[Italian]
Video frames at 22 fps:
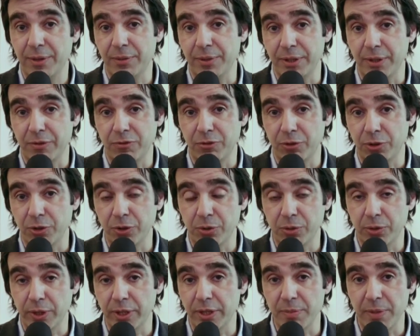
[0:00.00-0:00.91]
quindi
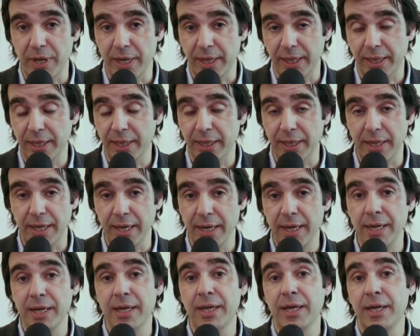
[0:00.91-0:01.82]
fornitura di
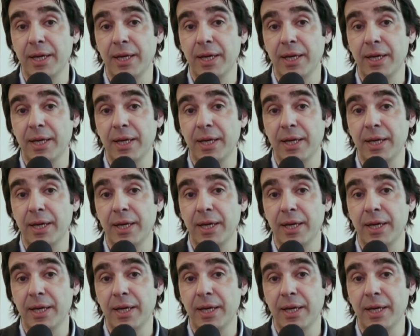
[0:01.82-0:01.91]
biancheria,